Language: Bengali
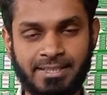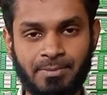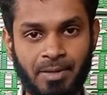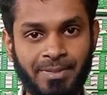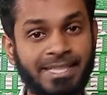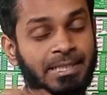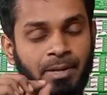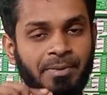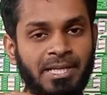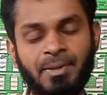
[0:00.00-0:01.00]
নিতে পারবেন
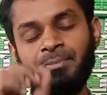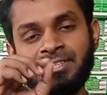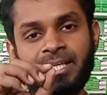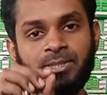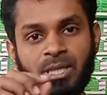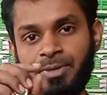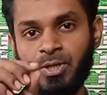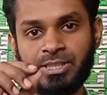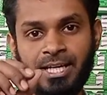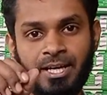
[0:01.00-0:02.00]
কিভাবে নেবেন বিস্তারিত
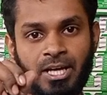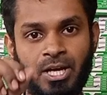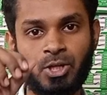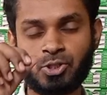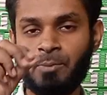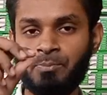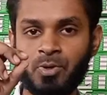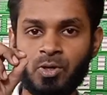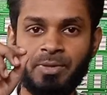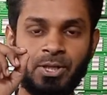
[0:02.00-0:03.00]
এই ভিডিওতে
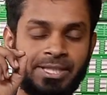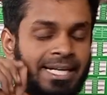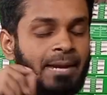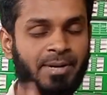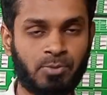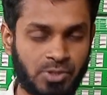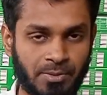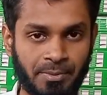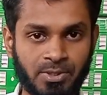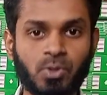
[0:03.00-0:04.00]
সম্পূর্ণ ভিডিও দেখলে আপনারা
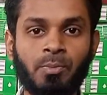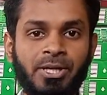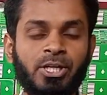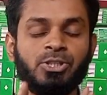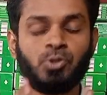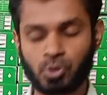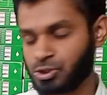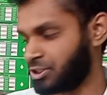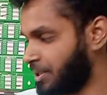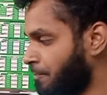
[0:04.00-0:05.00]
বুঝতে পারবেন তো ভিডিওটি
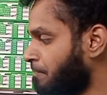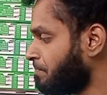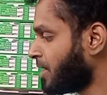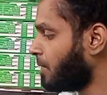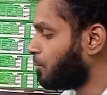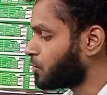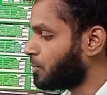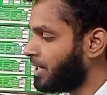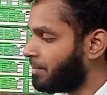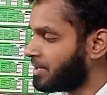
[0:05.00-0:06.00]
শুরু করছি
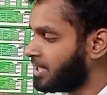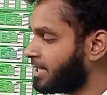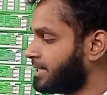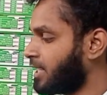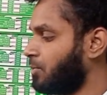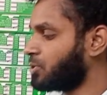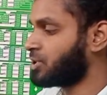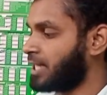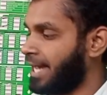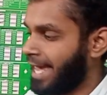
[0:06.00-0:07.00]
প্রথমে আপনাদেরকে দেখাবো
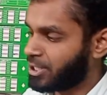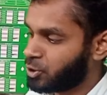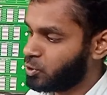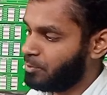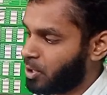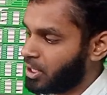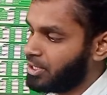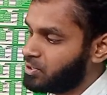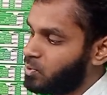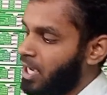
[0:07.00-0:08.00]
হচ্ছে একশো দুই
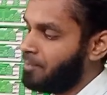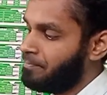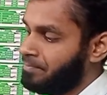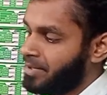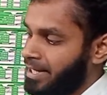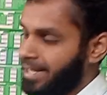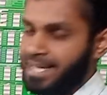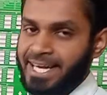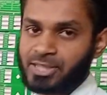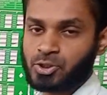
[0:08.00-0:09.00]
মডেলের চুলা
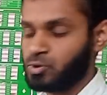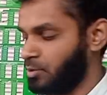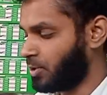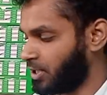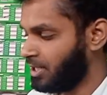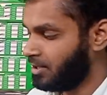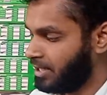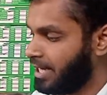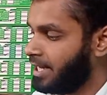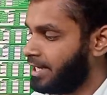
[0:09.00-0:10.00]
এ একশো দুই মডেল
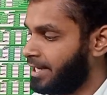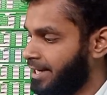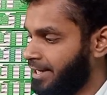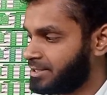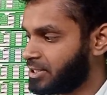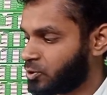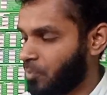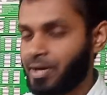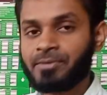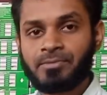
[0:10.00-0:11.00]
এটা হচ্ছে
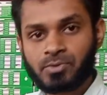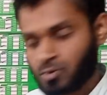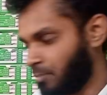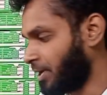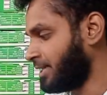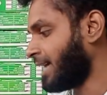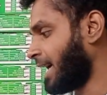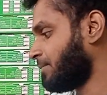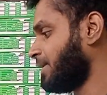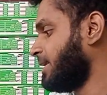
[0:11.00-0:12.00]
টপার
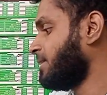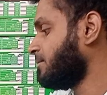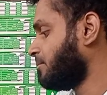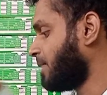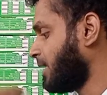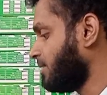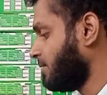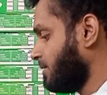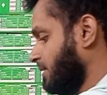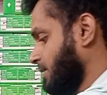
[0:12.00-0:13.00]
কোম্পানির আর আরএফএলের মাল
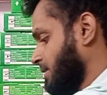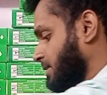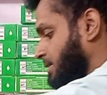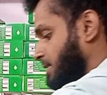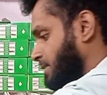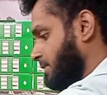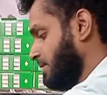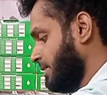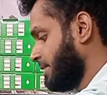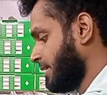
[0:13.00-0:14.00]

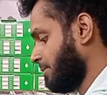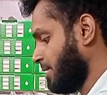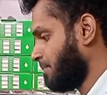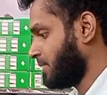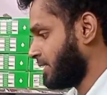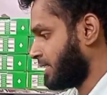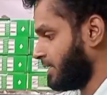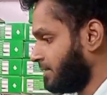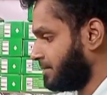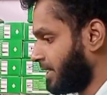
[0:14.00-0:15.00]
এটার আমি
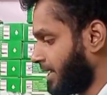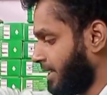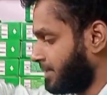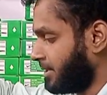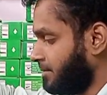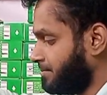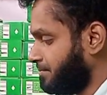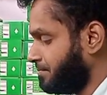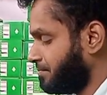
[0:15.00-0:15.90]
আপনাদেরকে দেখাই এটা